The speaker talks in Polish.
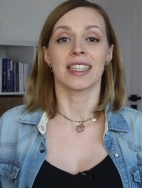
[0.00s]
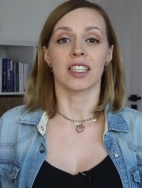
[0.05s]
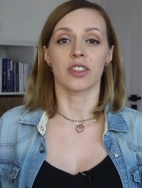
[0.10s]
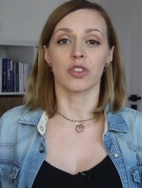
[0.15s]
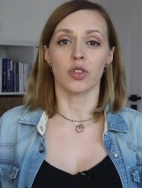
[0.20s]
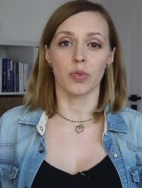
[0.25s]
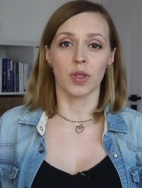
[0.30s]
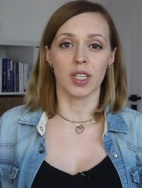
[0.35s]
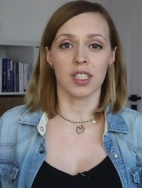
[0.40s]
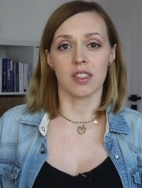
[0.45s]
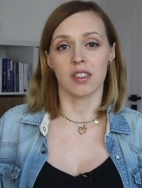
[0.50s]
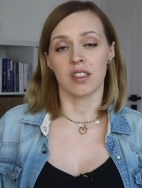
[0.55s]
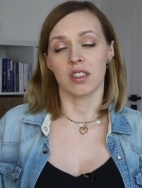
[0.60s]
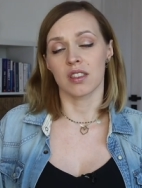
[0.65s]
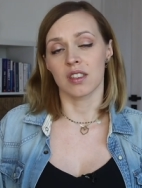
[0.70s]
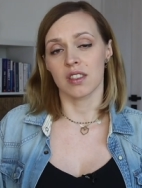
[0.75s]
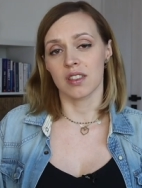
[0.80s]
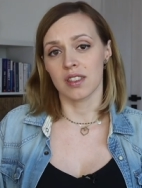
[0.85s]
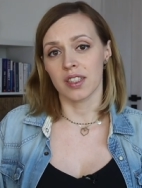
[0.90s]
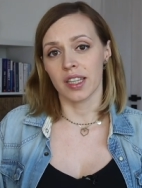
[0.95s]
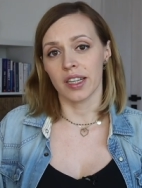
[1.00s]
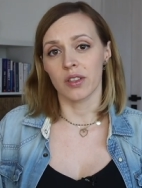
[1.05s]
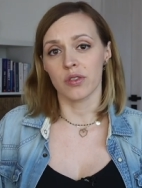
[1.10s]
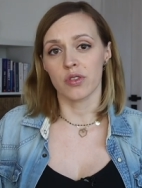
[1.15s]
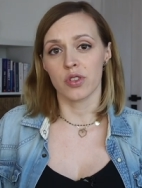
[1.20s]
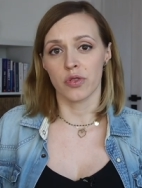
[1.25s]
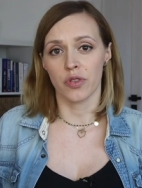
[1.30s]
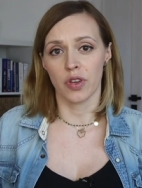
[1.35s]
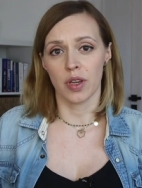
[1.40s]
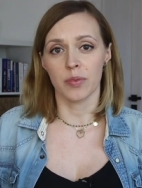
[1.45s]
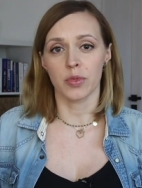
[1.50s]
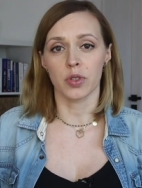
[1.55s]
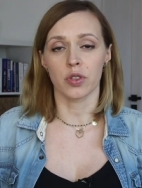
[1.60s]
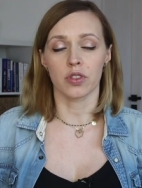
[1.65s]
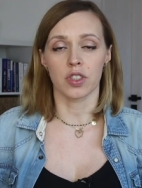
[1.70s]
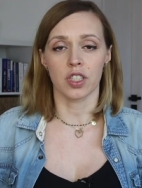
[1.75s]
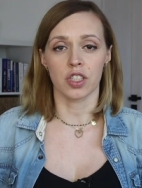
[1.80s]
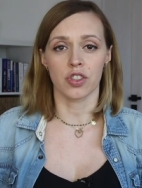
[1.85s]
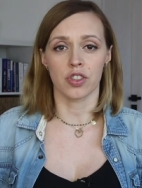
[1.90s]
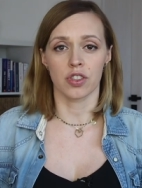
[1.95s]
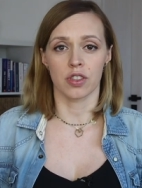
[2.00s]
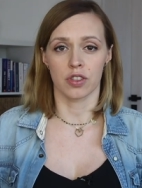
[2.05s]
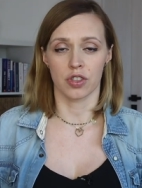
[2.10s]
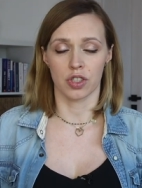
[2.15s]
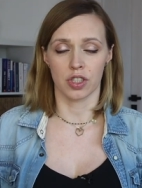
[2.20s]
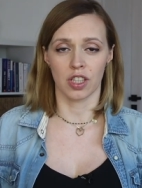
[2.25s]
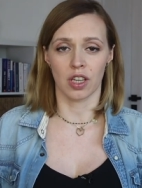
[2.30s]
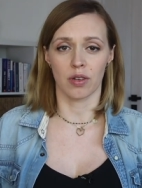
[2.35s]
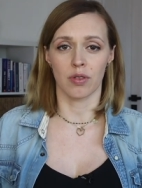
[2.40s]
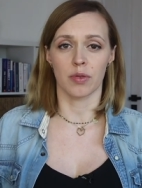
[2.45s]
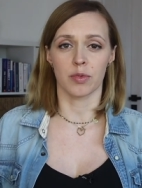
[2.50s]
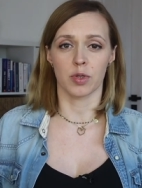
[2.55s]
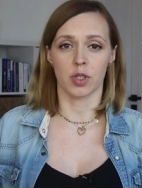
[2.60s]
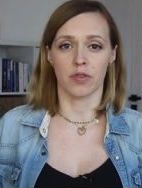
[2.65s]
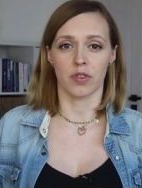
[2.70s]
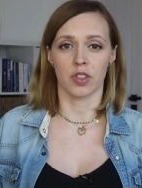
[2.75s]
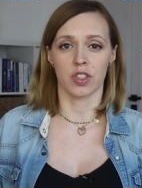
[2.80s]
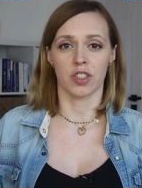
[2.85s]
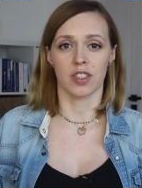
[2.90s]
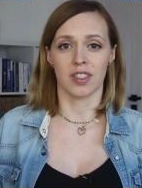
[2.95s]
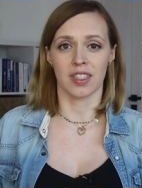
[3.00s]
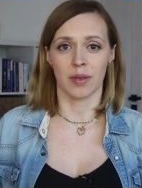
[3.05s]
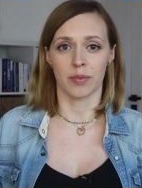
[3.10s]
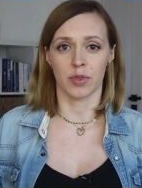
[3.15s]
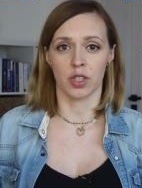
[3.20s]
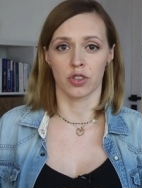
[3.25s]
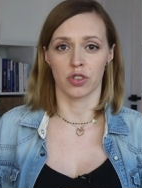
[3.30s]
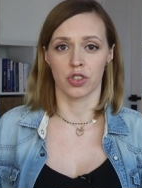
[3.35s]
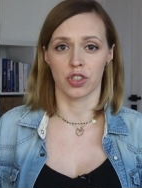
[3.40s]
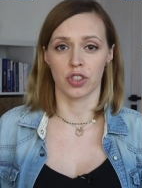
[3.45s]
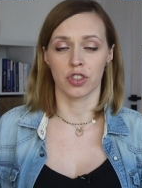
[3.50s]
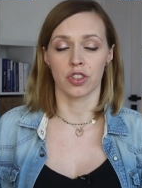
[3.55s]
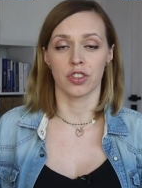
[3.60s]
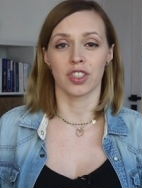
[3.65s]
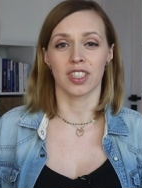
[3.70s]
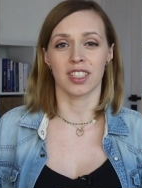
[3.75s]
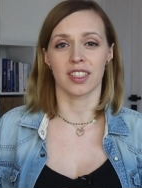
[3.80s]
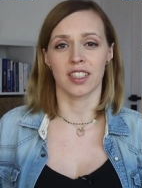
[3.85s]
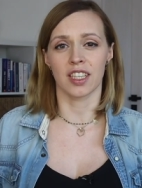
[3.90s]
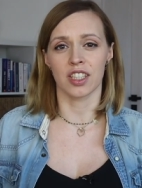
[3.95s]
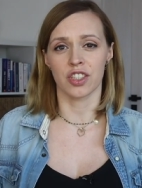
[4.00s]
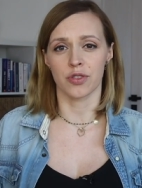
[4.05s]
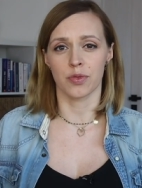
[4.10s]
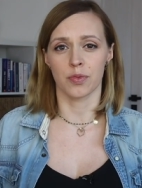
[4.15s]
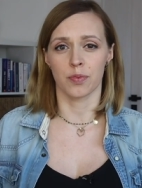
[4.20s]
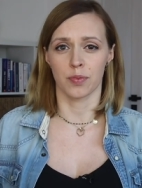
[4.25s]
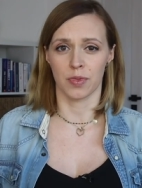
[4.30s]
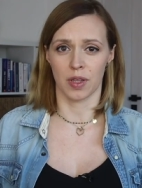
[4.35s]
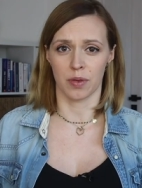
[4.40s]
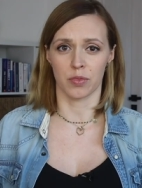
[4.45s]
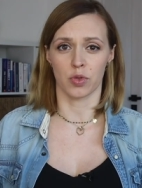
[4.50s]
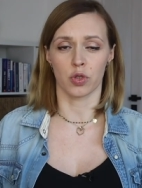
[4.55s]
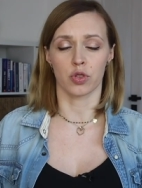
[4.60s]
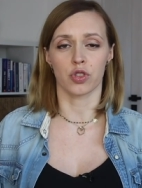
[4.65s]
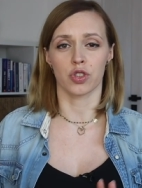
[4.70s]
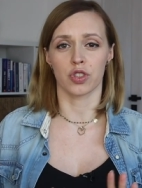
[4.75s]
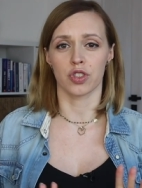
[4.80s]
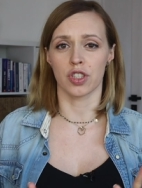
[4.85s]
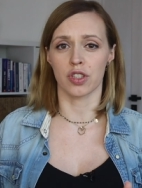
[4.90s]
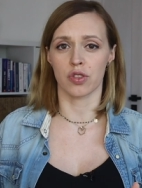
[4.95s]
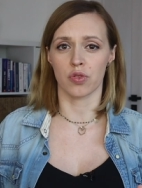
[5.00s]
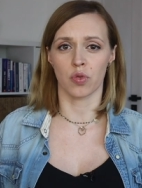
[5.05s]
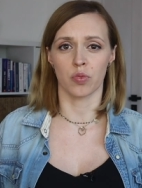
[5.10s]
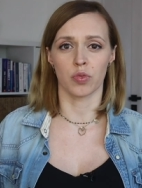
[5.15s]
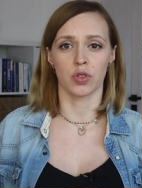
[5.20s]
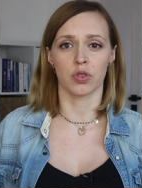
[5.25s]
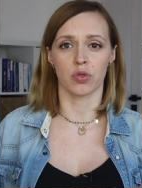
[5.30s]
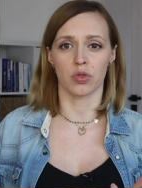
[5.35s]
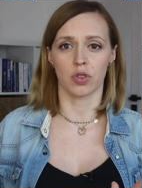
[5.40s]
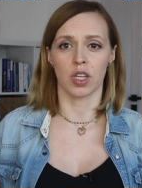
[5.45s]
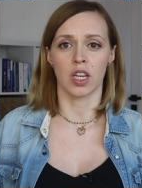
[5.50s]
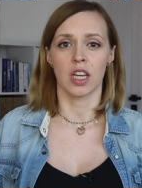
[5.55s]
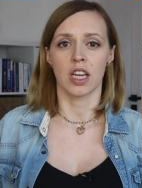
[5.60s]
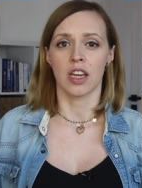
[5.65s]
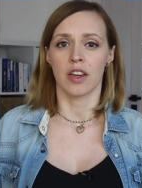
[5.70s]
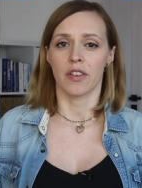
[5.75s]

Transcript: Natomiast z tego co wiem, no też czytałam, że właśnie sam ten czytnik też tam do 30 minut